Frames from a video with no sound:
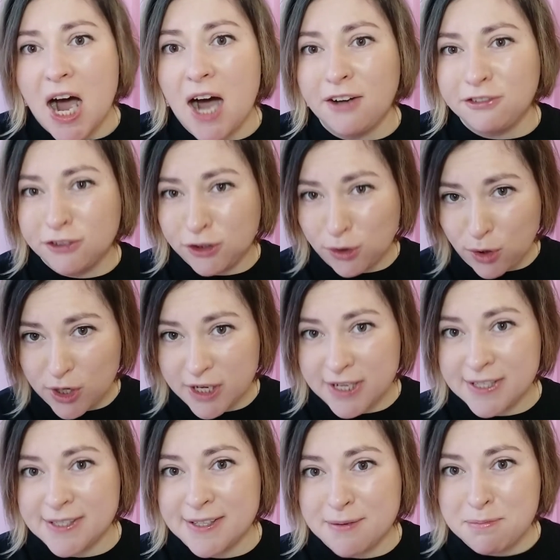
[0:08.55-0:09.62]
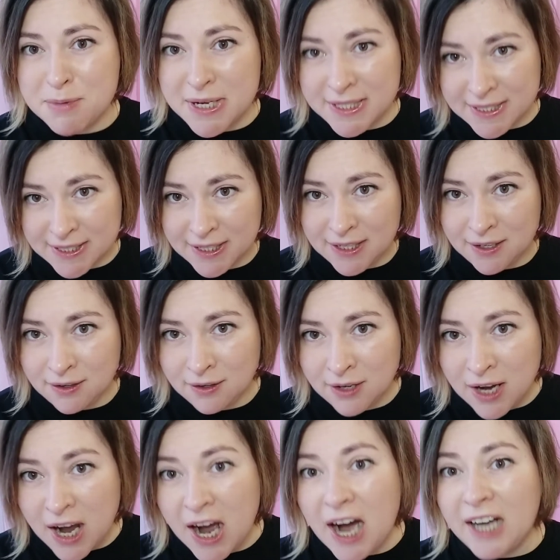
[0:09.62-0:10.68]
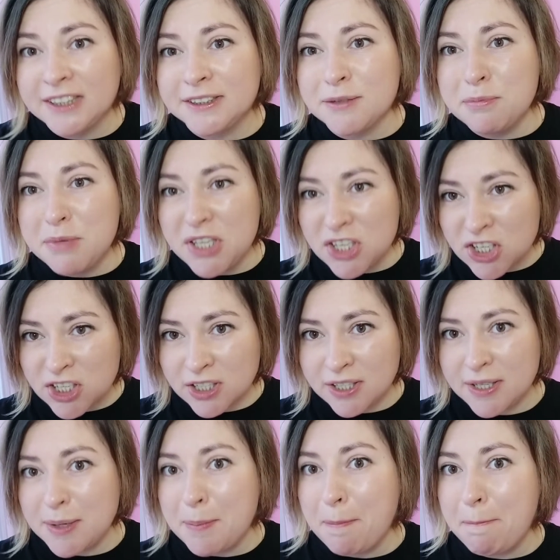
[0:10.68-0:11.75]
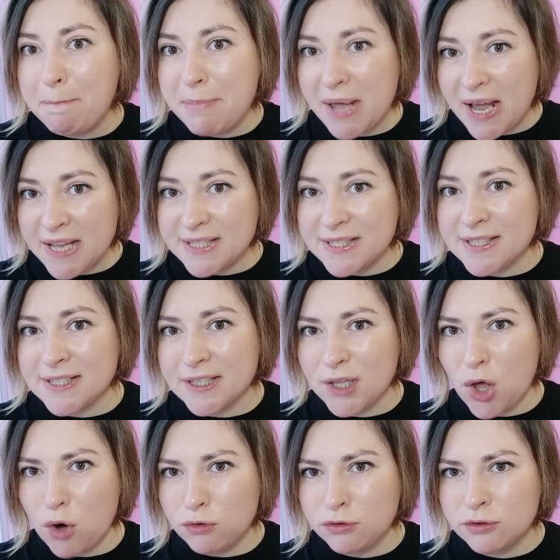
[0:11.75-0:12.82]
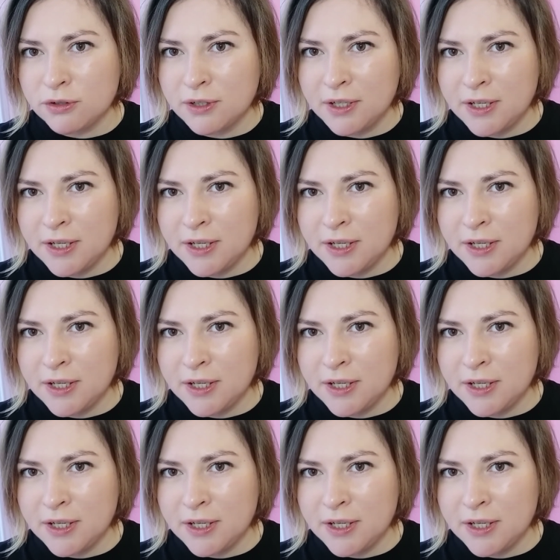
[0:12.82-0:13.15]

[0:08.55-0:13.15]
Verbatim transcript: А в той смс от Мишки пять слов.